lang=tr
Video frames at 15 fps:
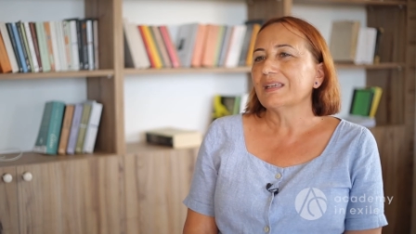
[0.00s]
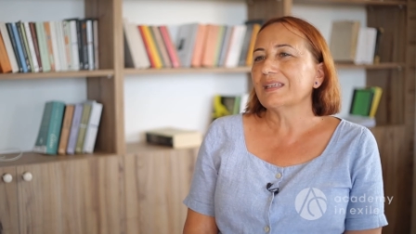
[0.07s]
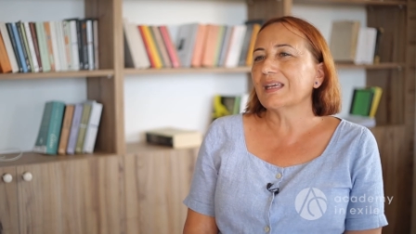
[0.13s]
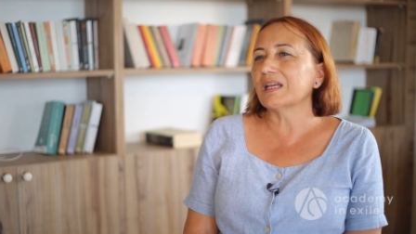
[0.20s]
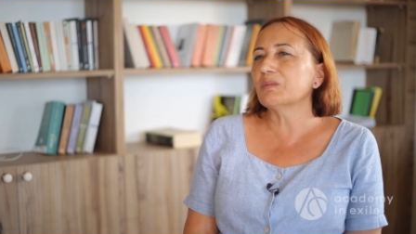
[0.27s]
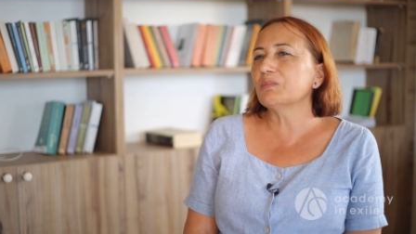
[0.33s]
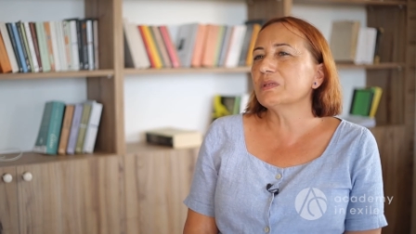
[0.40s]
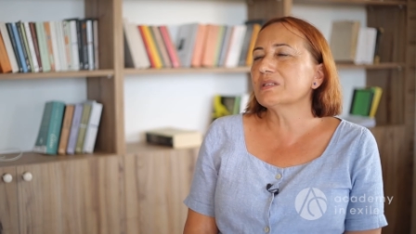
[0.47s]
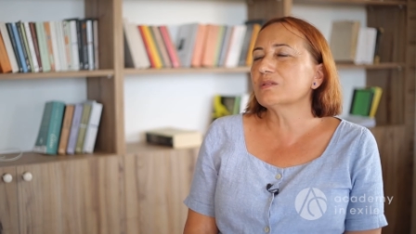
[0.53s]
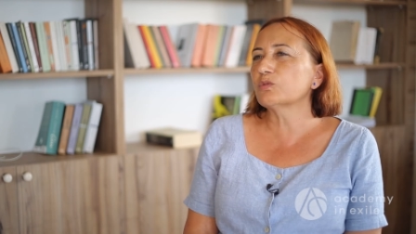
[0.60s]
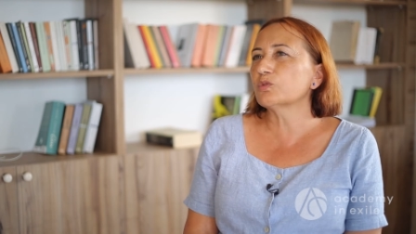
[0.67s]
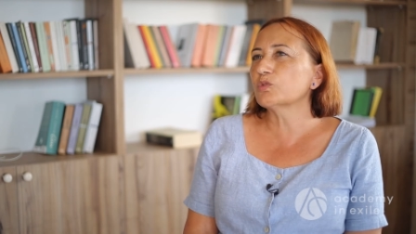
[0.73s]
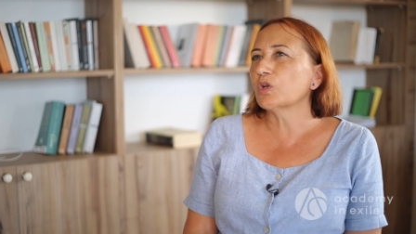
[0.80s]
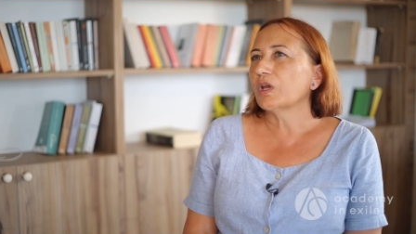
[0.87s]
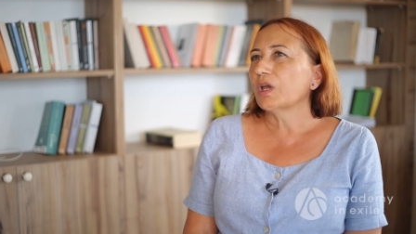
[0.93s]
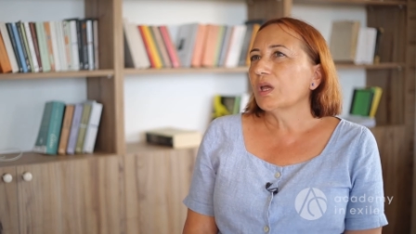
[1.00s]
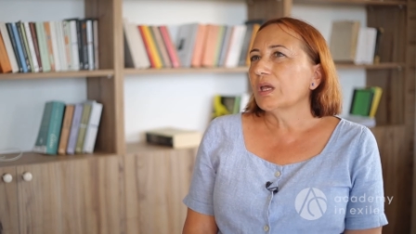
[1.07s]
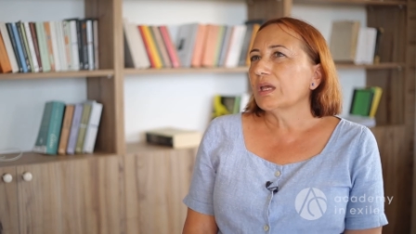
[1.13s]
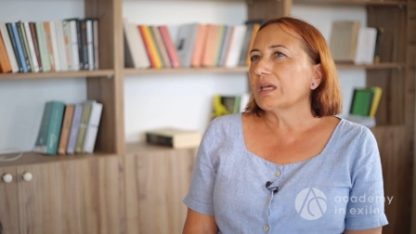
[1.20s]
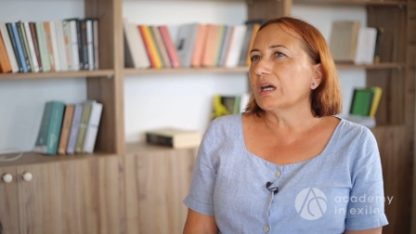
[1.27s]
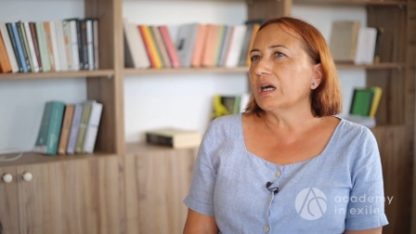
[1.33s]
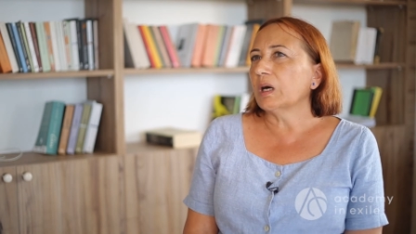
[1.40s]
Yani bir tür
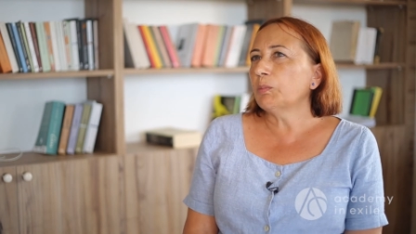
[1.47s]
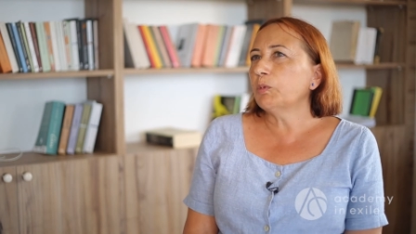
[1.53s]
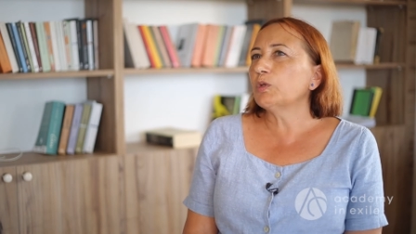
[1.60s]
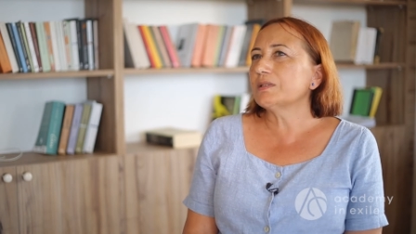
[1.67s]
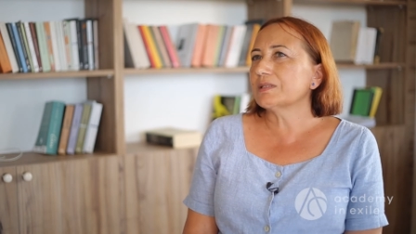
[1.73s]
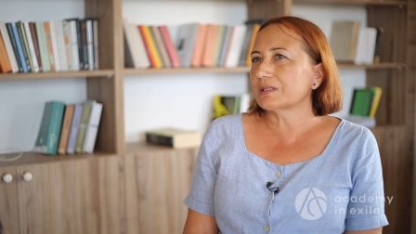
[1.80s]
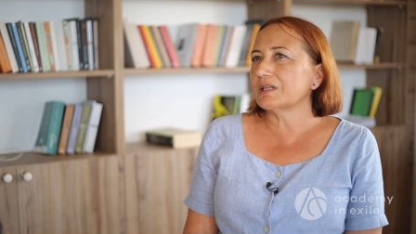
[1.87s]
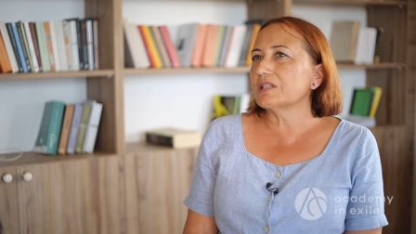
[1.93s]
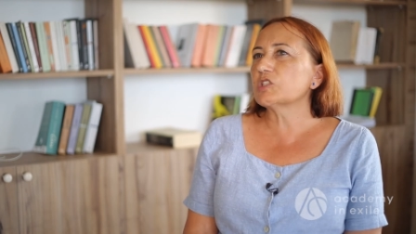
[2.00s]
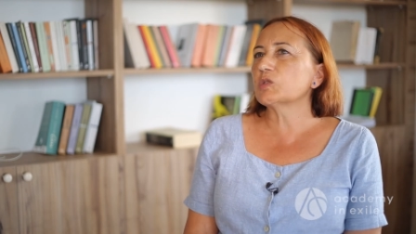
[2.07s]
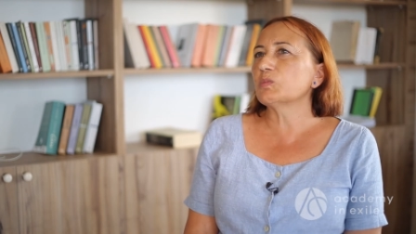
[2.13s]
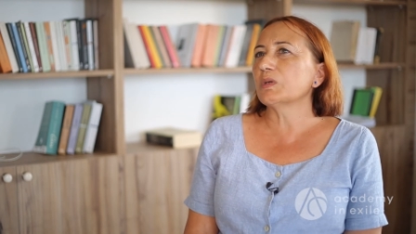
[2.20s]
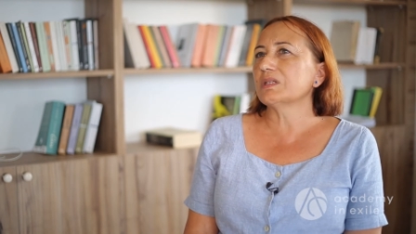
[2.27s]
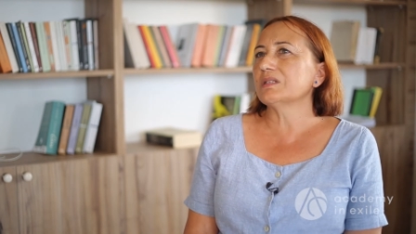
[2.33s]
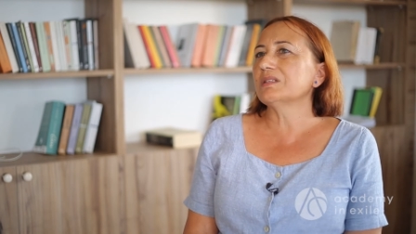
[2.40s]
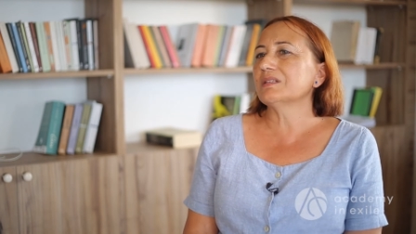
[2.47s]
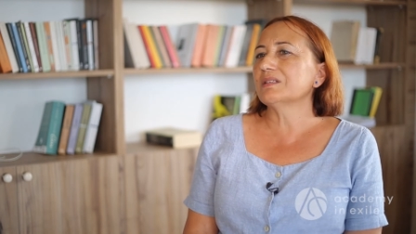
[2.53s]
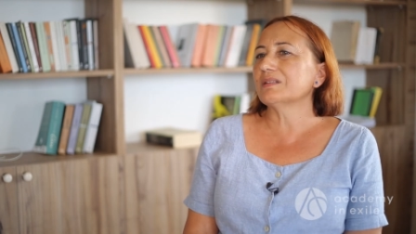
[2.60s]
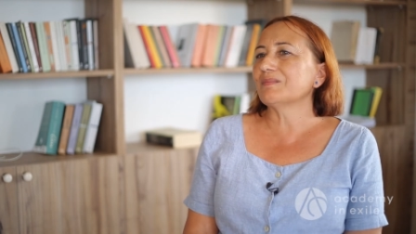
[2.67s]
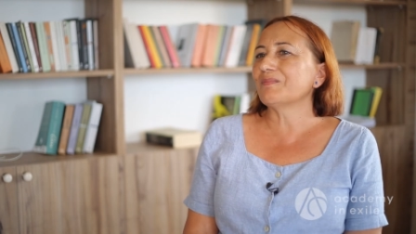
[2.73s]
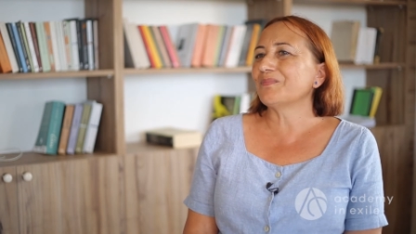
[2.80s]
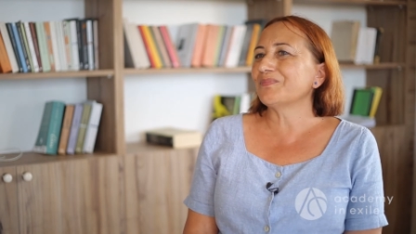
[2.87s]

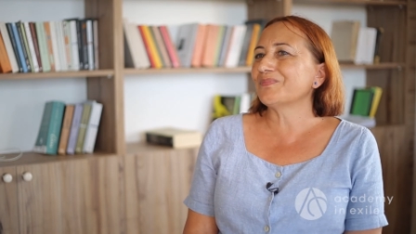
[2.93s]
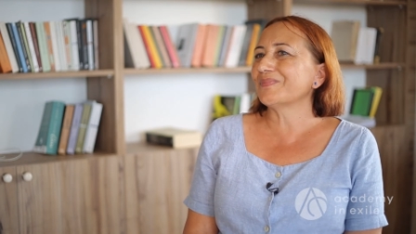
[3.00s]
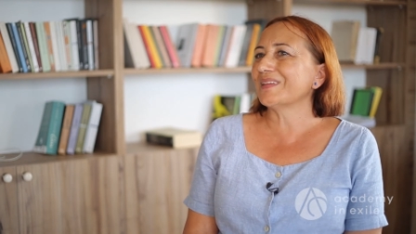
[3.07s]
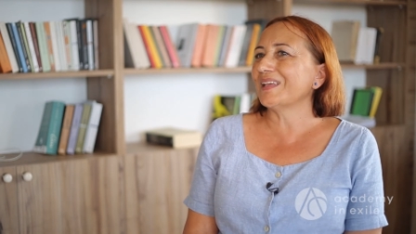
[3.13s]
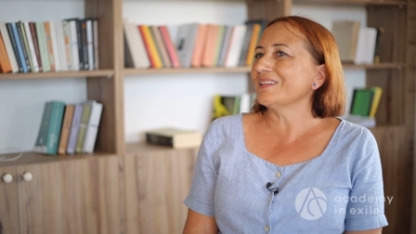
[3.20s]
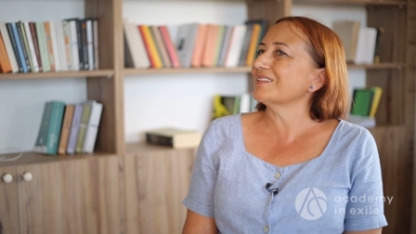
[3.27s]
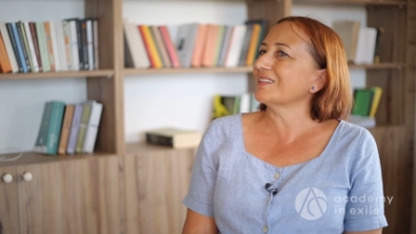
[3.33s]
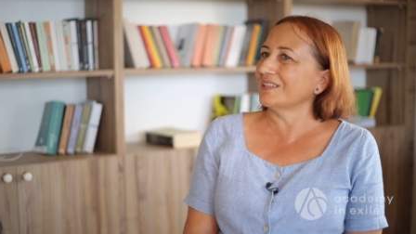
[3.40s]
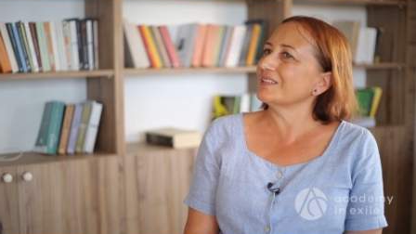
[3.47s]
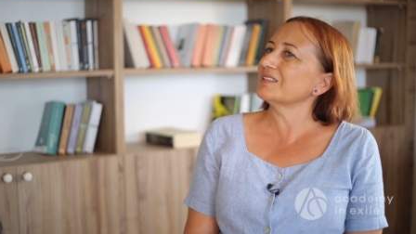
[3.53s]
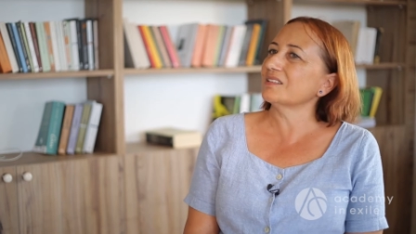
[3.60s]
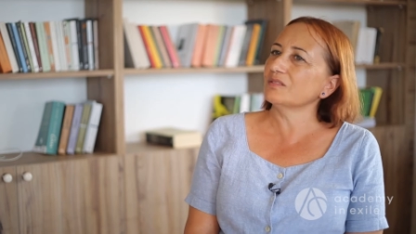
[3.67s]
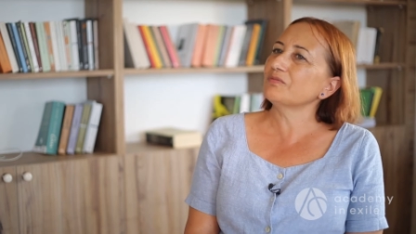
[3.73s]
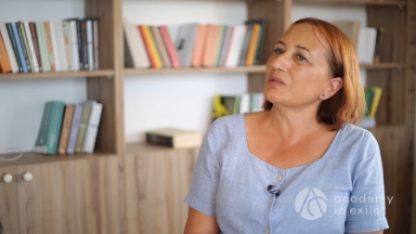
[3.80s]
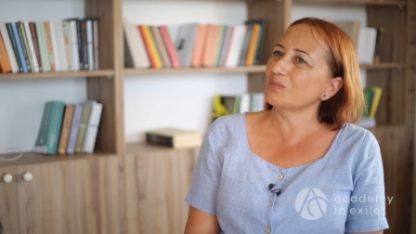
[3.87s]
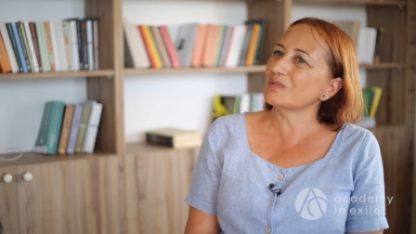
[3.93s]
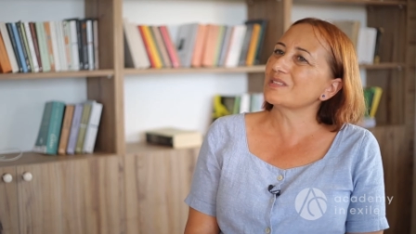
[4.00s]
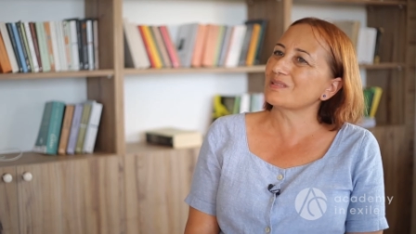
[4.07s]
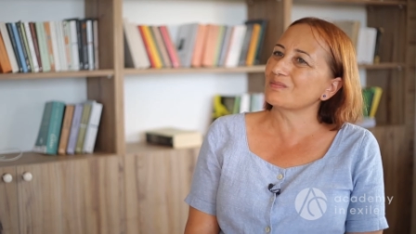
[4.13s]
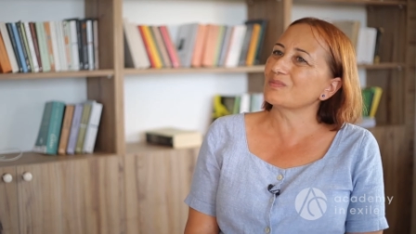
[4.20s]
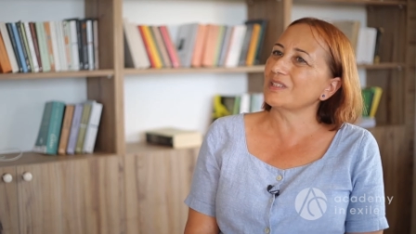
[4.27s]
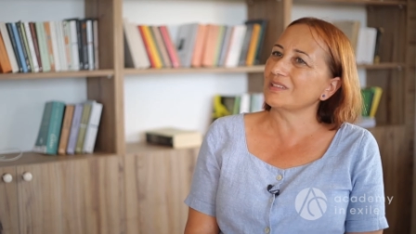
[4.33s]
apolitikleşmenin etkilerini
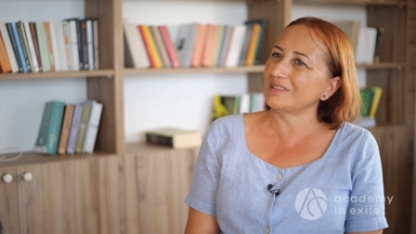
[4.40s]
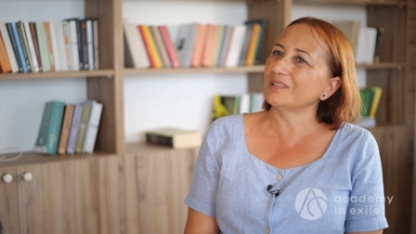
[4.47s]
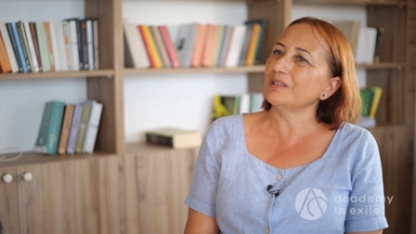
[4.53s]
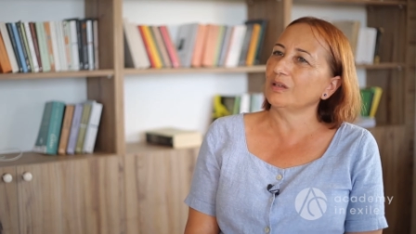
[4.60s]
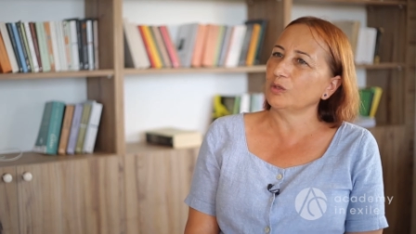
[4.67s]
feminizmde de